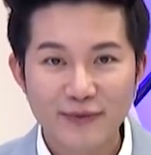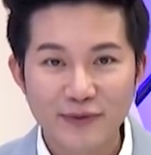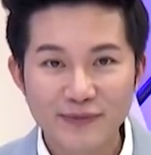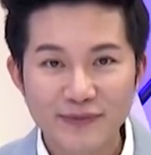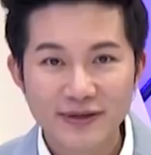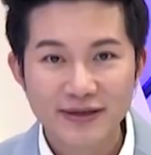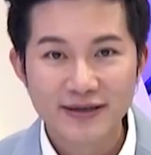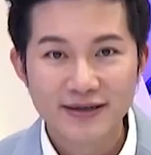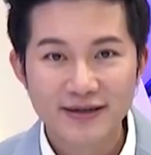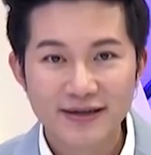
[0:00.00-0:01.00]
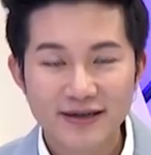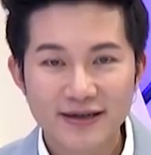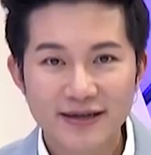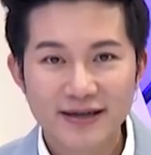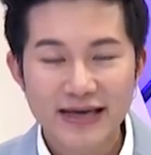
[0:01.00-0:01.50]
รับผม ค
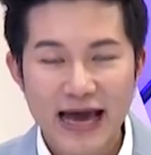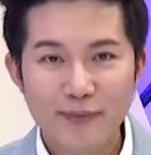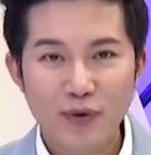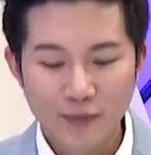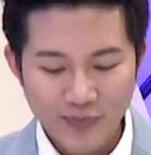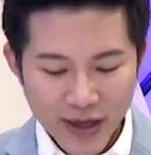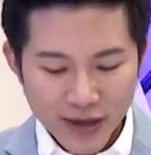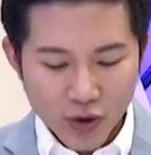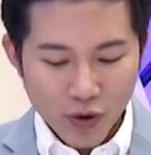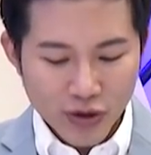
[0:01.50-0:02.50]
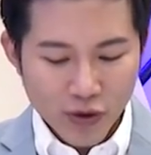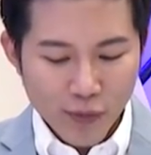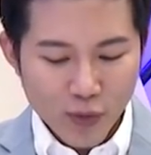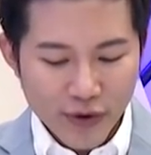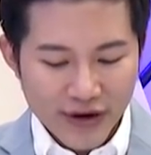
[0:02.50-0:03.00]
รับ ครับผมคงต้องร
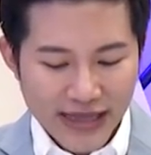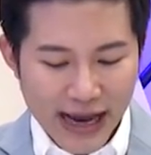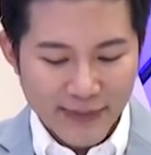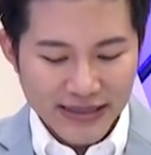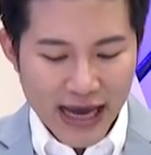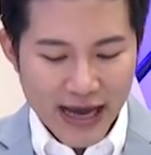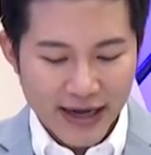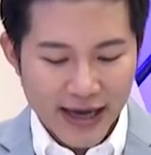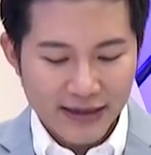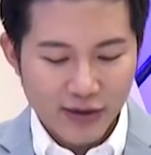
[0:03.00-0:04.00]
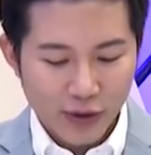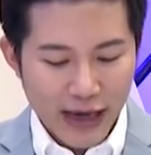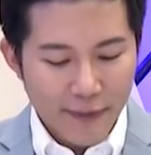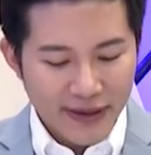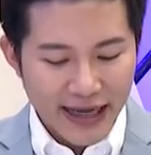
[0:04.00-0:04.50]
บกวนเรียนถามอาจารย์นะฮะตรง
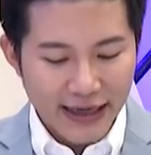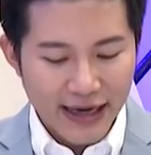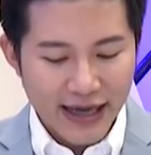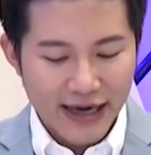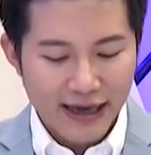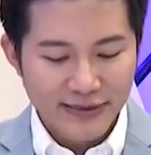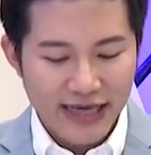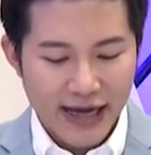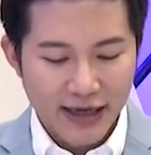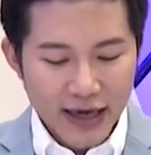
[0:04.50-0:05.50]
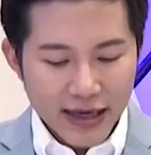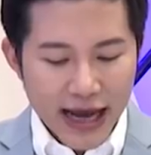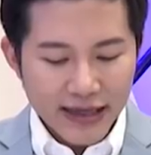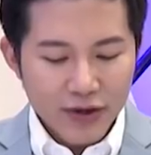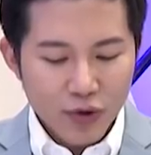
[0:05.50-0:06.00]
เข้าประเด็นเลยแล้วกันนะครับ อาจารย์
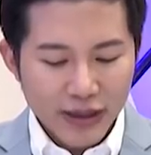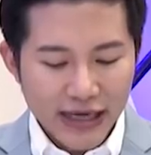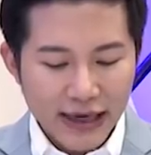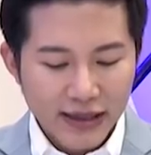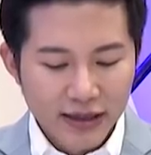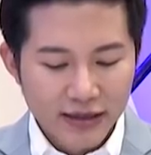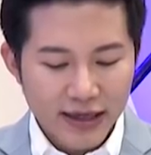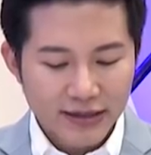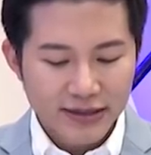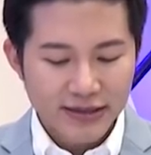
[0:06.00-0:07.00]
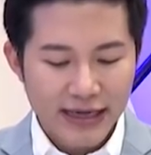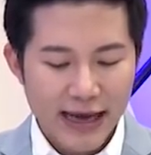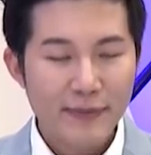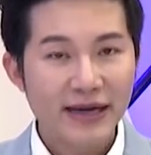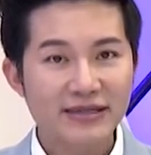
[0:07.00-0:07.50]
การที่รถคันหนึ่งเนี่ยจริง ๆ
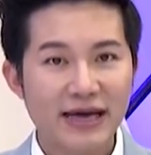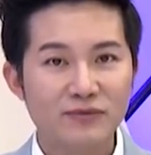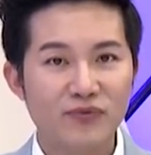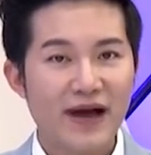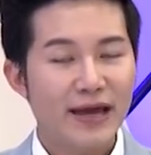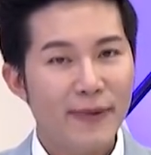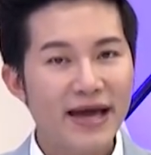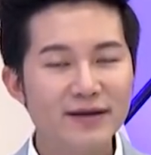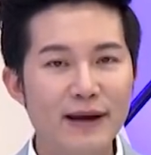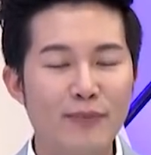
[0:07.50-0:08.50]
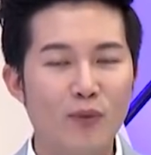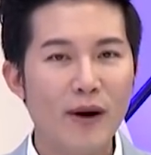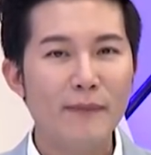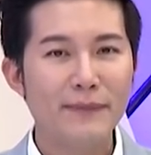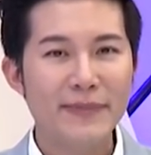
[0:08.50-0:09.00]
แล้วมันจะไฟไหม้ขึ้นมาผม
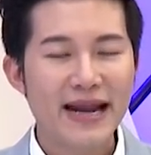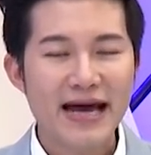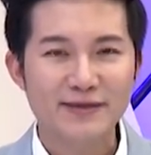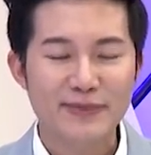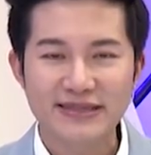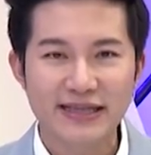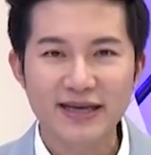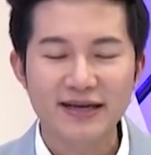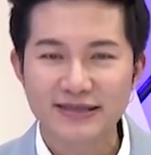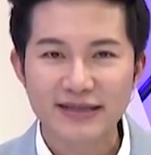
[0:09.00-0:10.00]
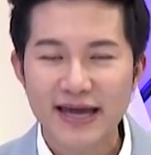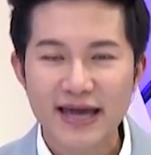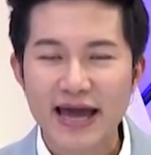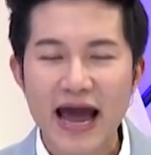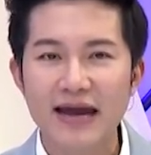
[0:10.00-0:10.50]
ว่ามันไม่น่าจะเป็นสิ่งที่เกิดขึ้นได้
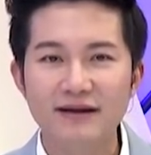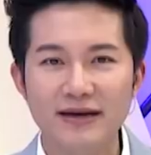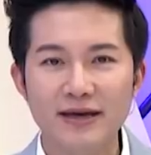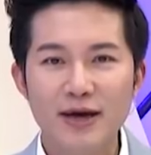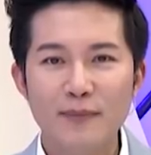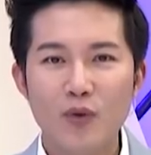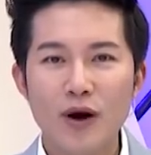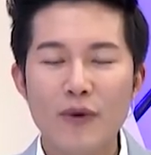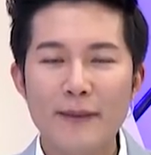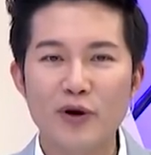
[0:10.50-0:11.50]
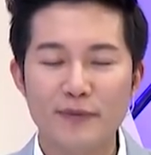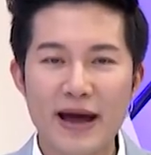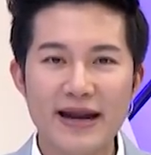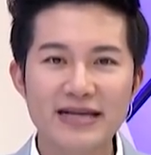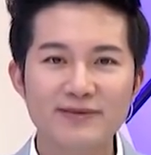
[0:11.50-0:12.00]
ง่ายๆ เลยเพราะว่าความปลอด
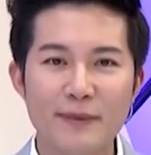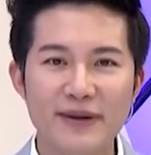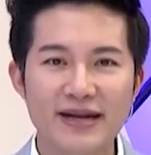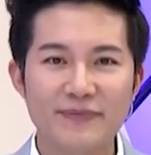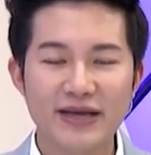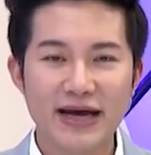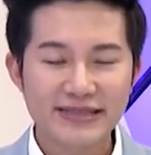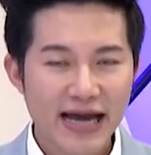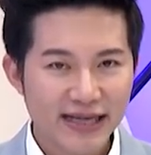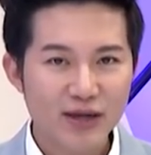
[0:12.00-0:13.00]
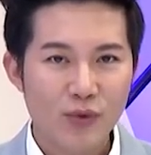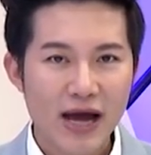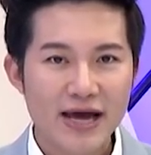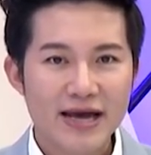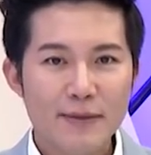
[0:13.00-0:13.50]
ภัยน่าจะมาเป็นระดับหนึ่งอาจารย์คิด
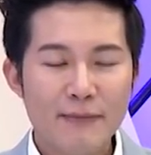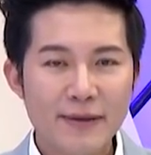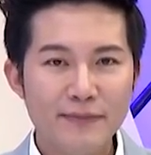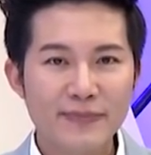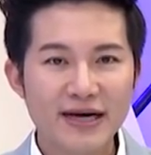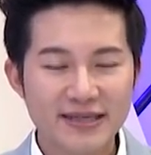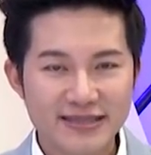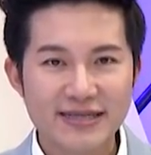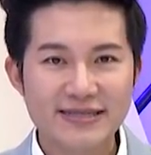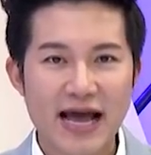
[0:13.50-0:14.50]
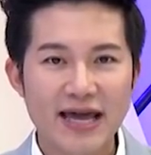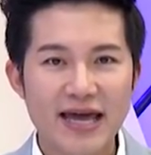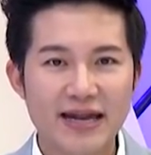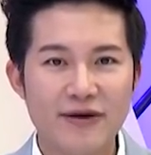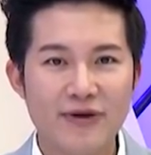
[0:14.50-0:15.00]
ว่ามันเกิดจากสาเห
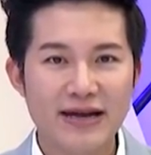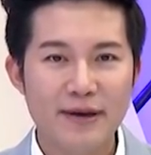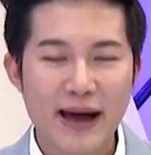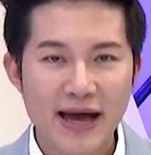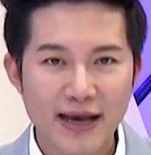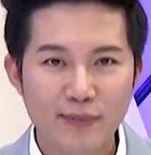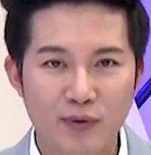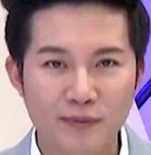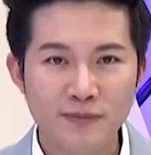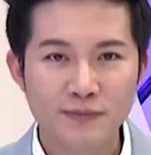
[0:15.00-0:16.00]
ตุอะไรได้บ้างครับผม